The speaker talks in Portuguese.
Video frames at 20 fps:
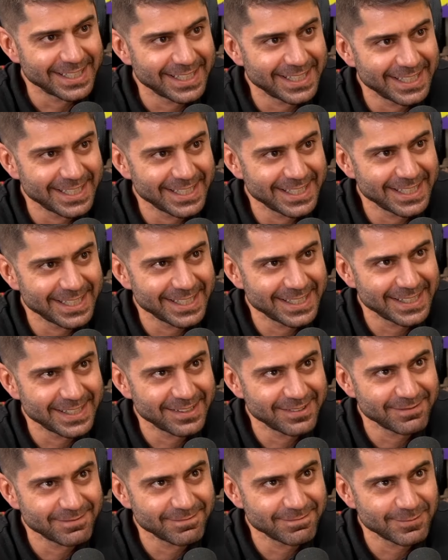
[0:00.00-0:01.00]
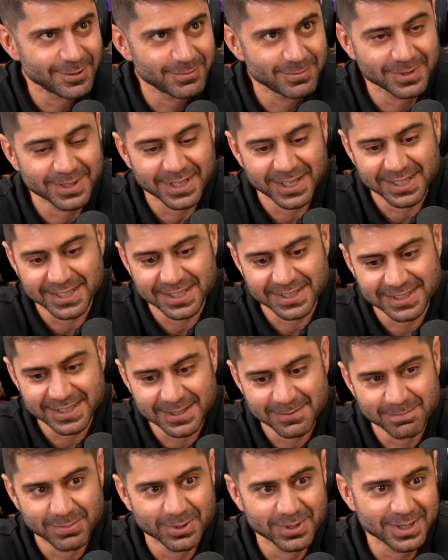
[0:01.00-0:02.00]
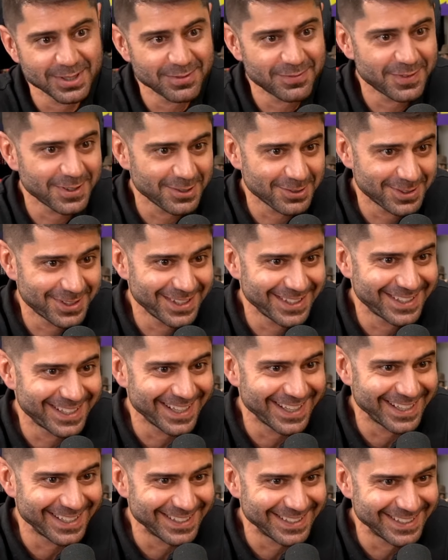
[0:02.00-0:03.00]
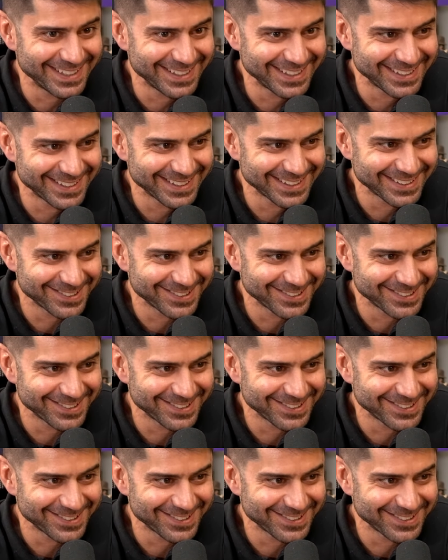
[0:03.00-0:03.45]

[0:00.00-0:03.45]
é, vamos lá, quem tem boca fala o que quer, né?